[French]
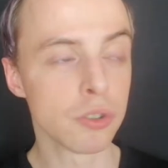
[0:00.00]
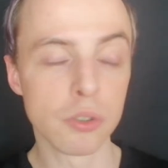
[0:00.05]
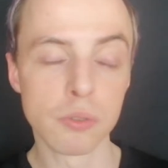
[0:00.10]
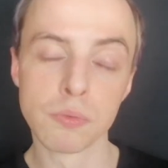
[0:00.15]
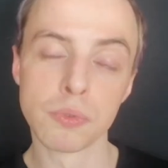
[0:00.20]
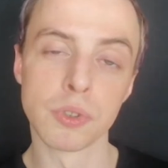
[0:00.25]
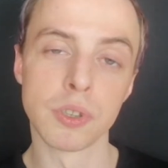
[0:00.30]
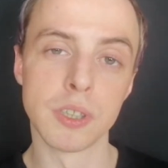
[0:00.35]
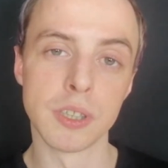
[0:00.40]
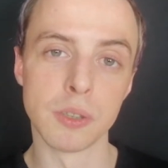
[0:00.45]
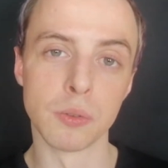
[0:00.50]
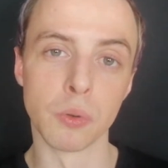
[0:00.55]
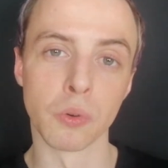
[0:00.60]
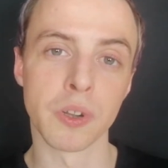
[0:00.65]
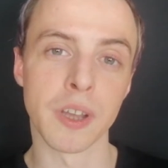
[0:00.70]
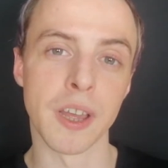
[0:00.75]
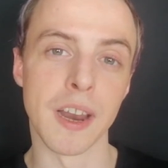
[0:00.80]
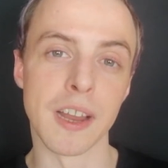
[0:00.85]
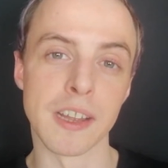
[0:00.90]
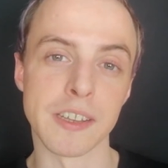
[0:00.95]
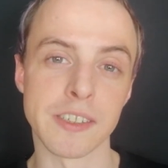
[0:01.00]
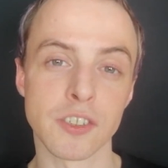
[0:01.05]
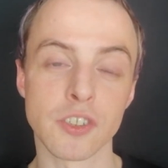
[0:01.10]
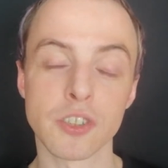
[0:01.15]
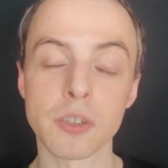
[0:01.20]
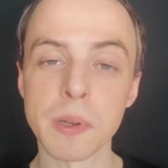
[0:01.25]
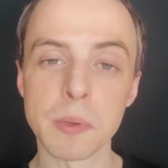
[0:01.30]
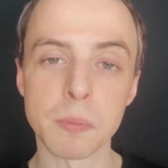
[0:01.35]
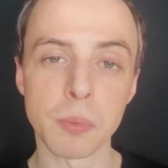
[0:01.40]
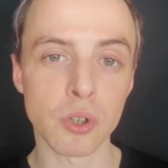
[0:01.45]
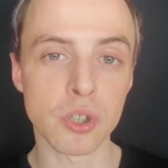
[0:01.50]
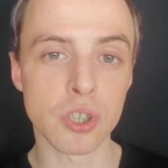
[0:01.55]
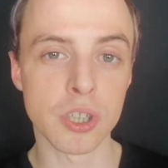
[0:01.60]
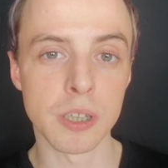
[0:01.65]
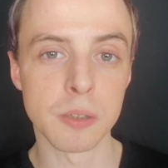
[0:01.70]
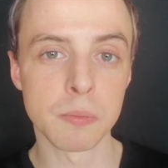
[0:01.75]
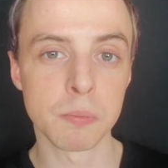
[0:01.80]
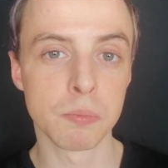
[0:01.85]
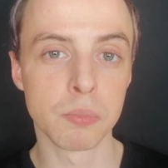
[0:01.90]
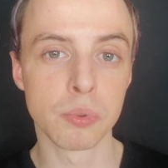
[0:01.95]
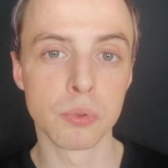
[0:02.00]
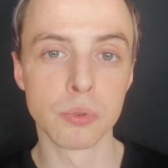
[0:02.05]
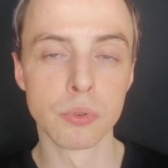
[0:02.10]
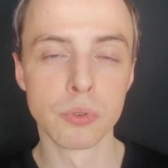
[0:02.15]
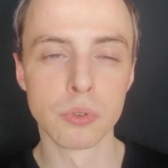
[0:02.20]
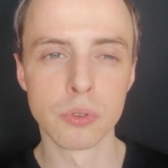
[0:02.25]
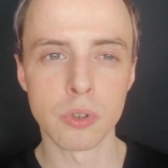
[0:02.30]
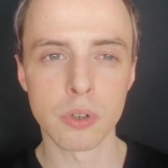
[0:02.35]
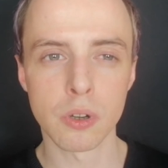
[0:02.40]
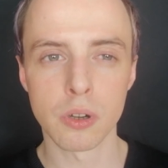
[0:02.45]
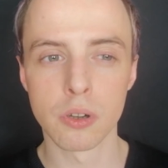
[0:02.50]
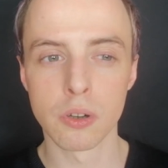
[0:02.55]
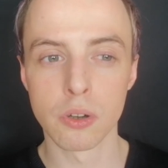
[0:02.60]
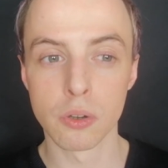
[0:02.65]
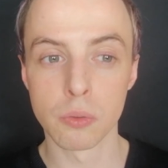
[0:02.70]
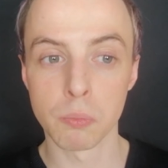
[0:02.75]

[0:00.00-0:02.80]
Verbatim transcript: je vous dis donc à la semaine prochaine pour euh,